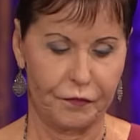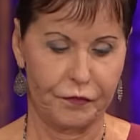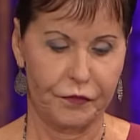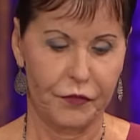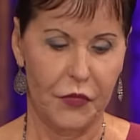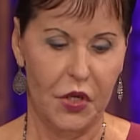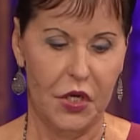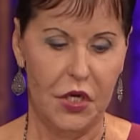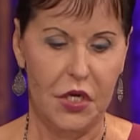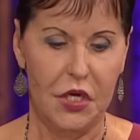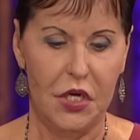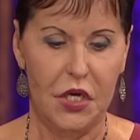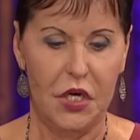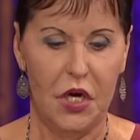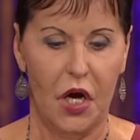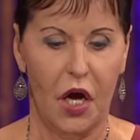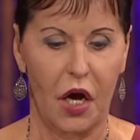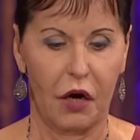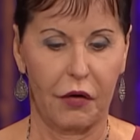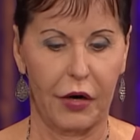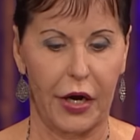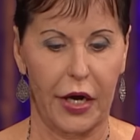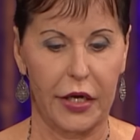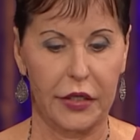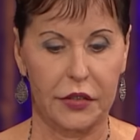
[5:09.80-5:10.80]
unserer Liste
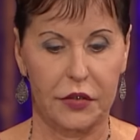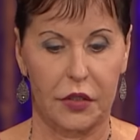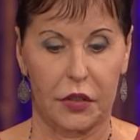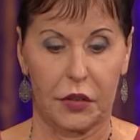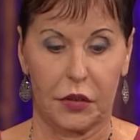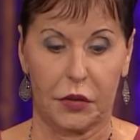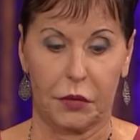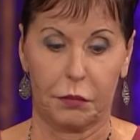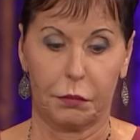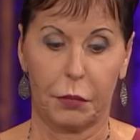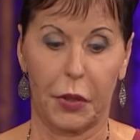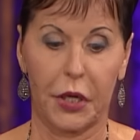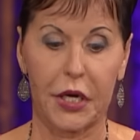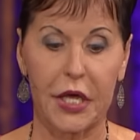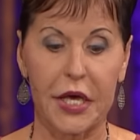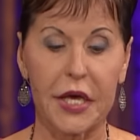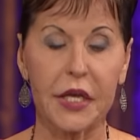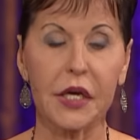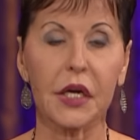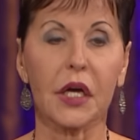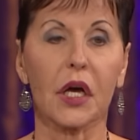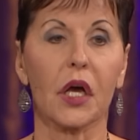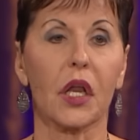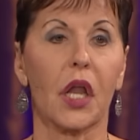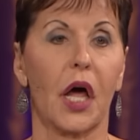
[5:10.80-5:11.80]
abhaken zu
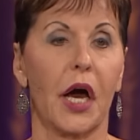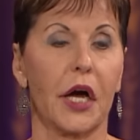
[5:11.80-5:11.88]
wollen.